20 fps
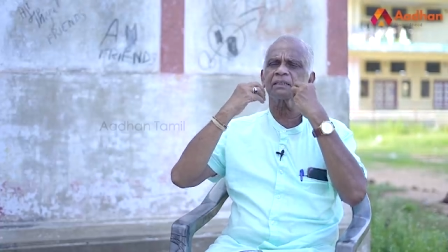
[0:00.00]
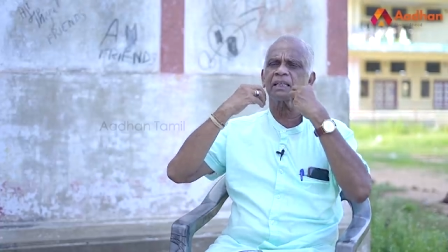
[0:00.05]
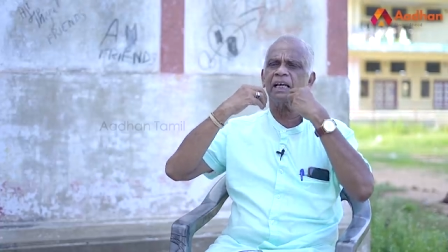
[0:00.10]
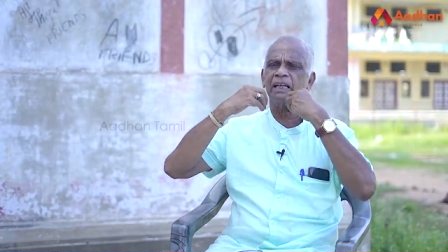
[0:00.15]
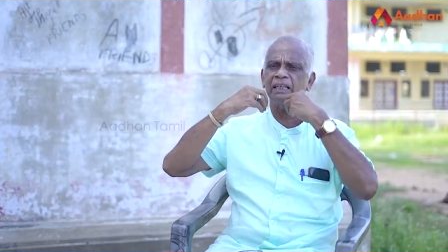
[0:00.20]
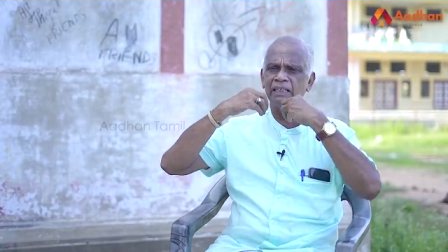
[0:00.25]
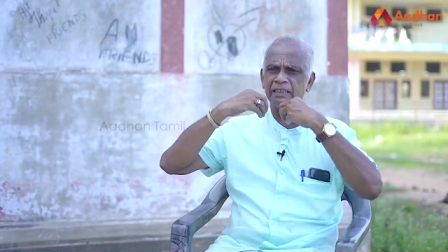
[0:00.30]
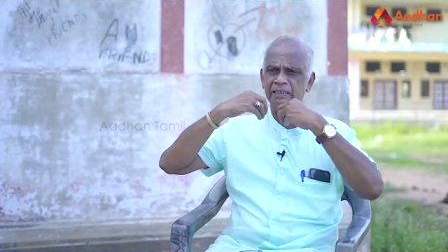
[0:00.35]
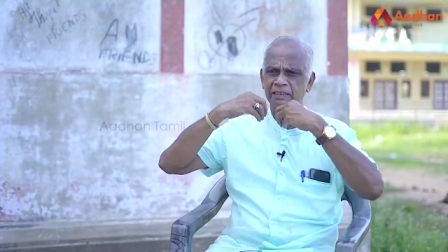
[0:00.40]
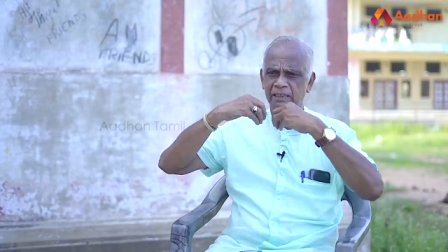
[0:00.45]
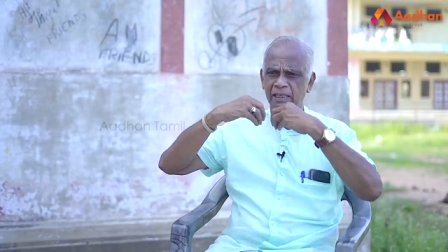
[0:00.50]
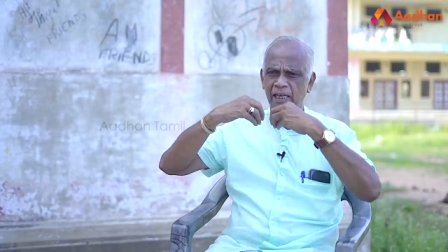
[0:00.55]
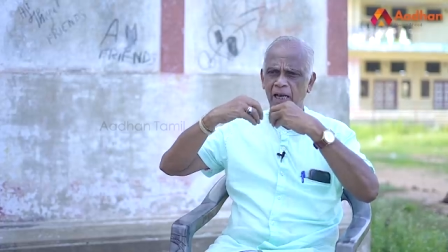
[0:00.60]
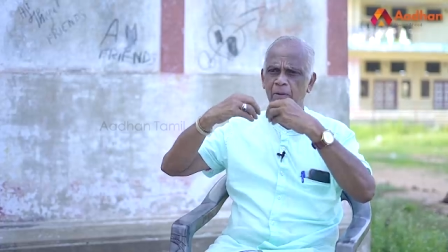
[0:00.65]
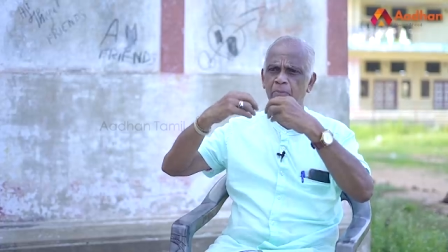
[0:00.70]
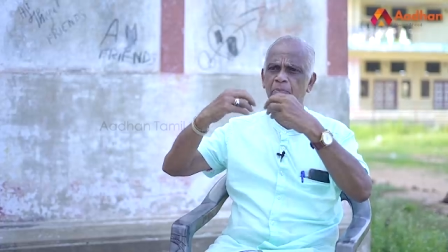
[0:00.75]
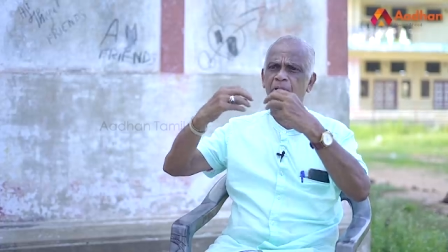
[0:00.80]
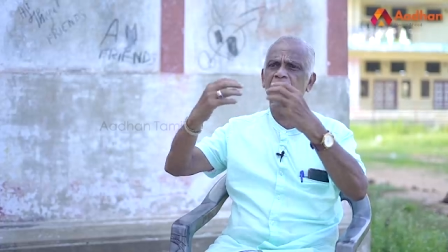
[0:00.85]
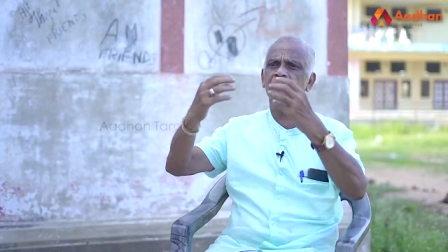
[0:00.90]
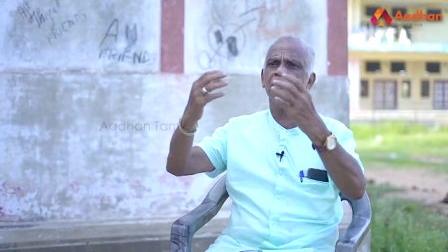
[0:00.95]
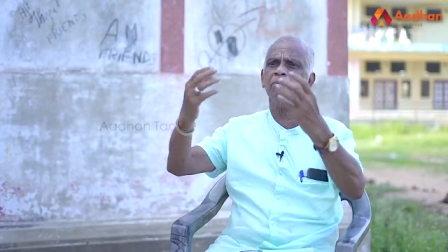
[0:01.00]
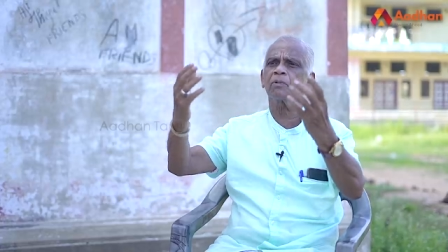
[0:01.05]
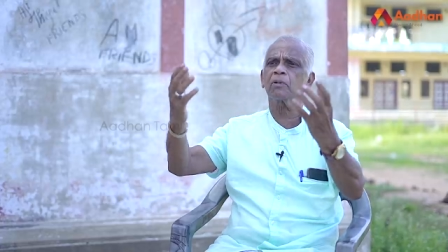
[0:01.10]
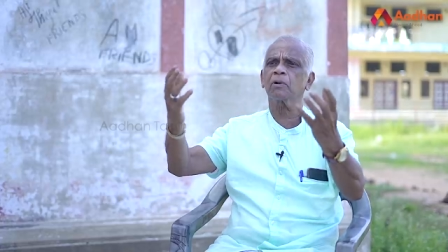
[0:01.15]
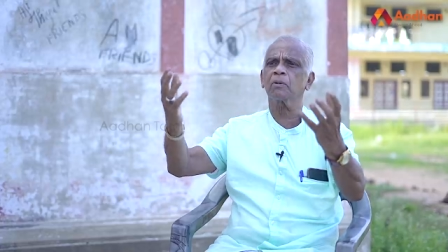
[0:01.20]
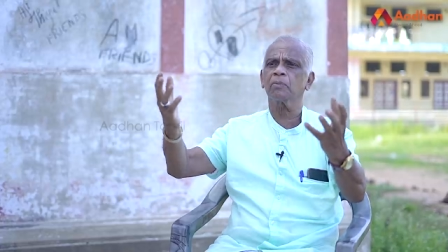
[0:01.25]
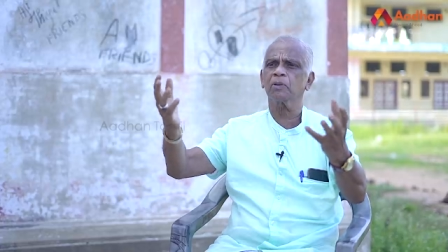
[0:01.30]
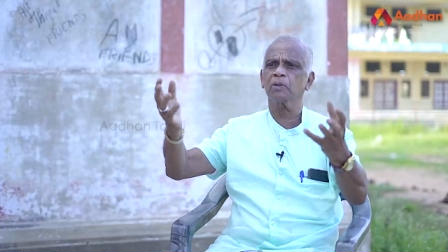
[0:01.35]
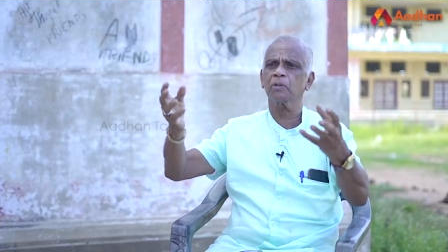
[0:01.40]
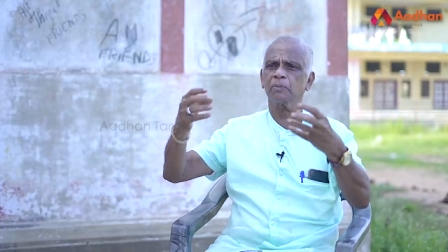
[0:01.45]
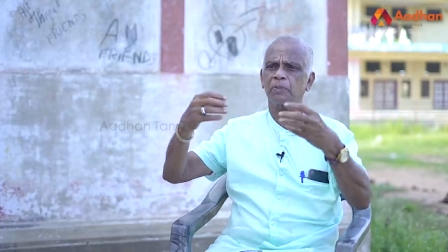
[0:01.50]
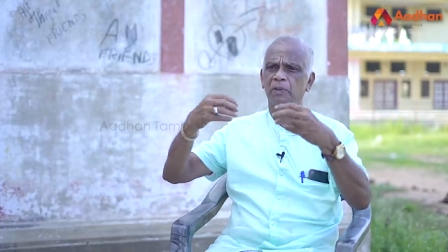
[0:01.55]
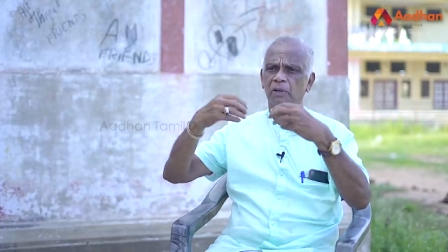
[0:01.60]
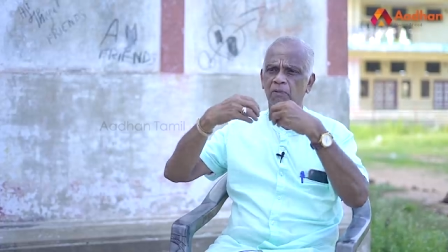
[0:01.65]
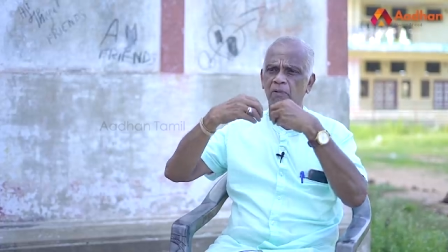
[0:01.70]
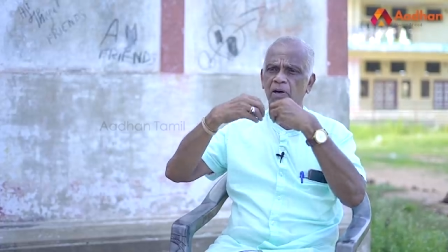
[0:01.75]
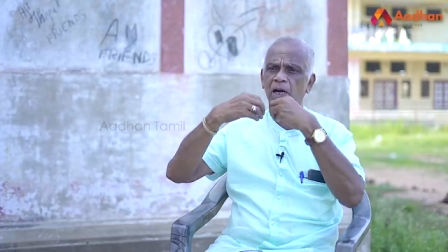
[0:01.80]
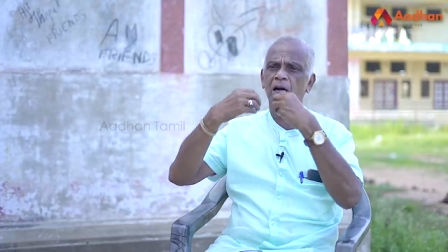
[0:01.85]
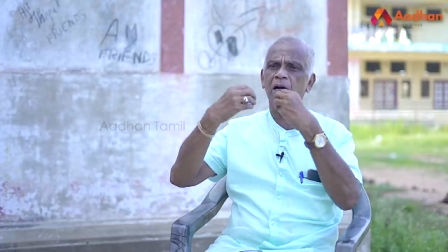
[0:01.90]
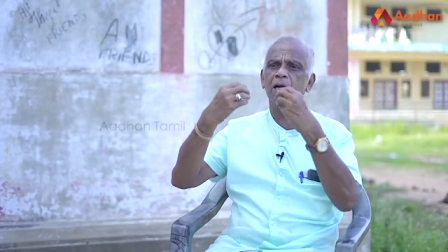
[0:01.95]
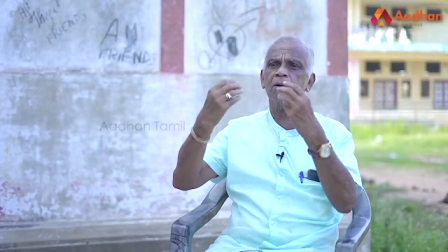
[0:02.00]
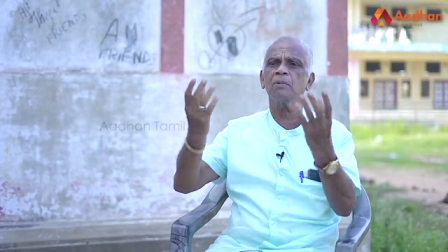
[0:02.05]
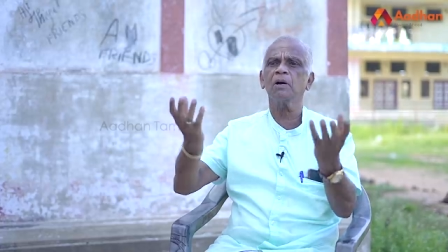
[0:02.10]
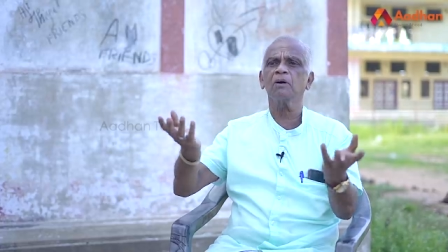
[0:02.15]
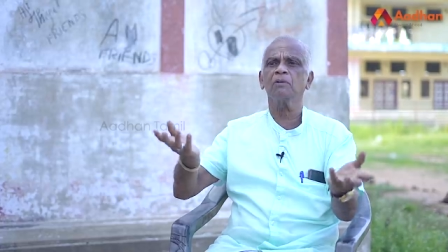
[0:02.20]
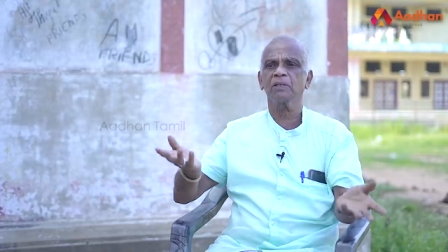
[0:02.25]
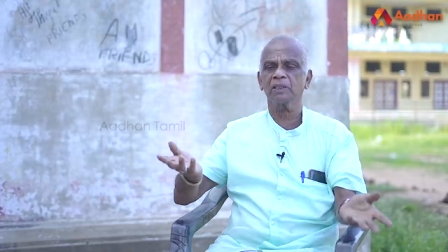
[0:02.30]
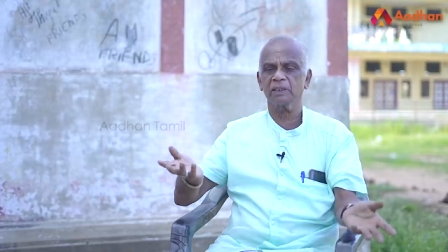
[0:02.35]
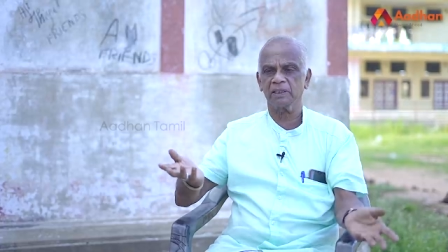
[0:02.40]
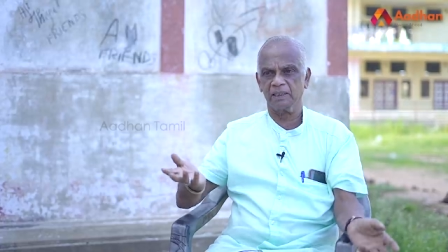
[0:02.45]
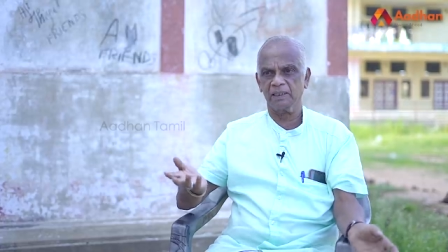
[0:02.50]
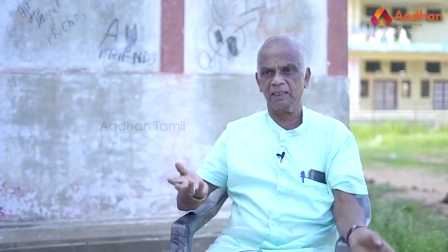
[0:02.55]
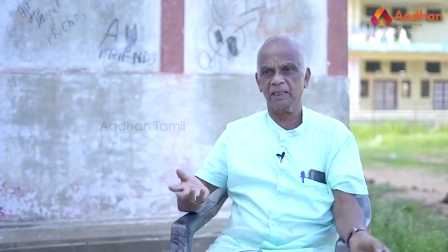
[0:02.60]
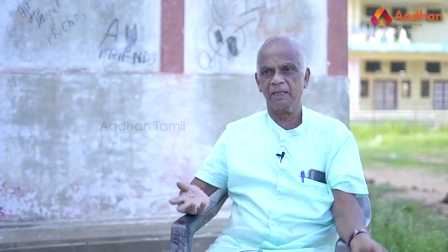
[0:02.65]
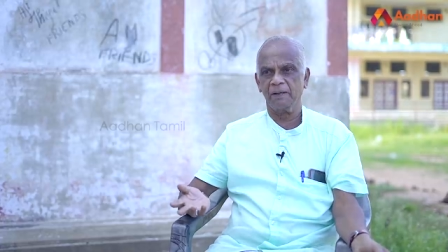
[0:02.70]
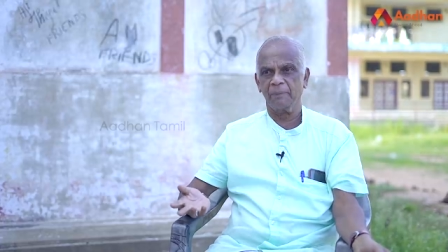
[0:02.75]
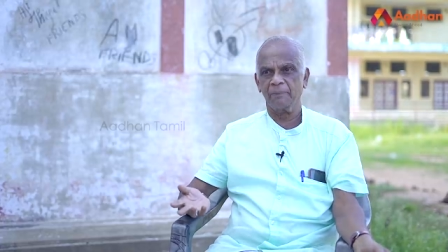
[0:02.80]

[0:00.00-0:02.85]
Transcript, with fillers: தன்னிச்சையாக அப்படியே புறப்பட்டு பிரவாகமாக வருது